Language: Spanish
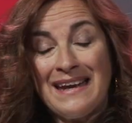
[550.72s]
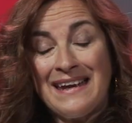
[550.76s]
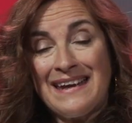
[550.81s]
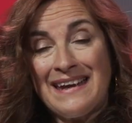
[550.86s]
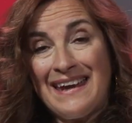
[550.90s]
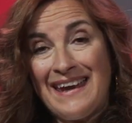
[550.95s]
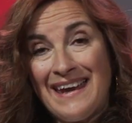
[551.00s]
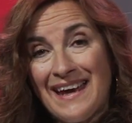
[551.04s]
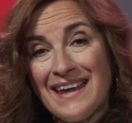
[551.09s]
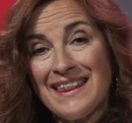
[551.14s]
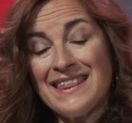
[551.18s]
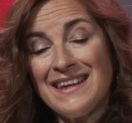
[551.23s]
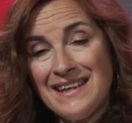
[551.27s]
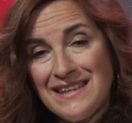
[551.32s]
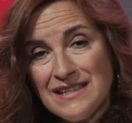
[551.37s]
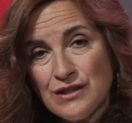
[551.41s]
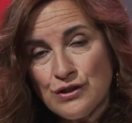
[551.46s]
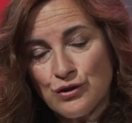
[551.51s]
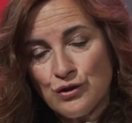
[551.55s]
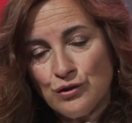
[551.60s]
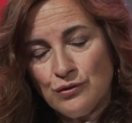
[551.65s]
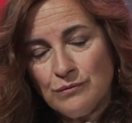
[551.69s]
¿Qué hace
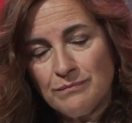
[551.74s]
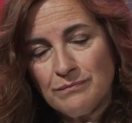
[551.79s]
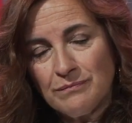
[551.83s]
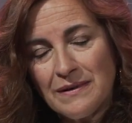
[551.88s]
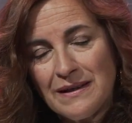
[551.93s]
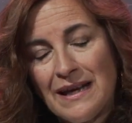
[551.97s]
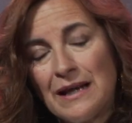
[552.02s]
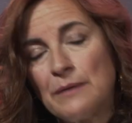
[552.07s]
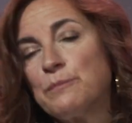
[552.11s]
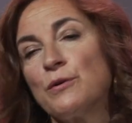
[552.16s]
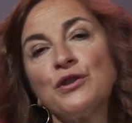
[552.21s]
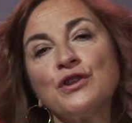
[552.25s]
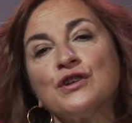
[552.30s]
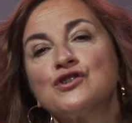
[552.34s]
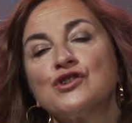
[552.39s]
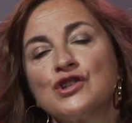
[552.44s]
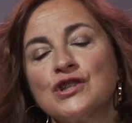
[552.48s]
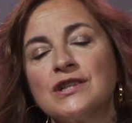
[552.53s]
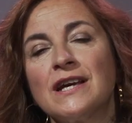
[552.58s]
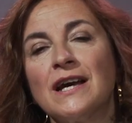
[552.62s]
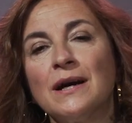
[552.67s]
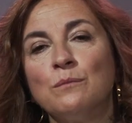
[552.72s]
esto? Que el proceso
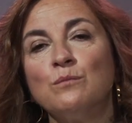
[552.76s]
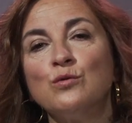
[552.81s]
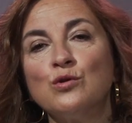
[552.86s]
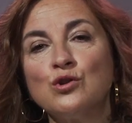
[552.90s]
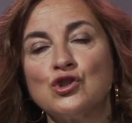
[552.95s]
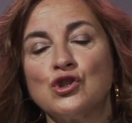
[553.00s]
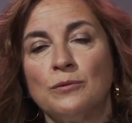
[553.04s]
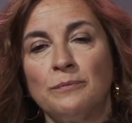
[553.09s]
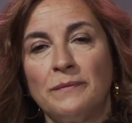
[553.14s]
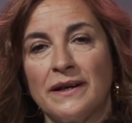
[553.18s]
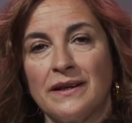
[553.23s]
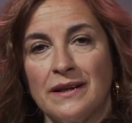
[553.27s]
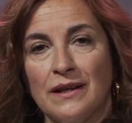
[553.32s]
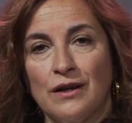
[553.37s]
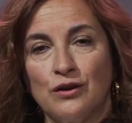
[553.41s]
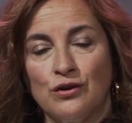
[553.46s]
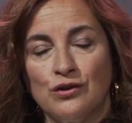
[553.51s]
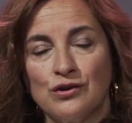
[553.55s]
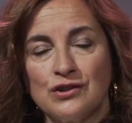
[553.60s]
sea mucho más rico.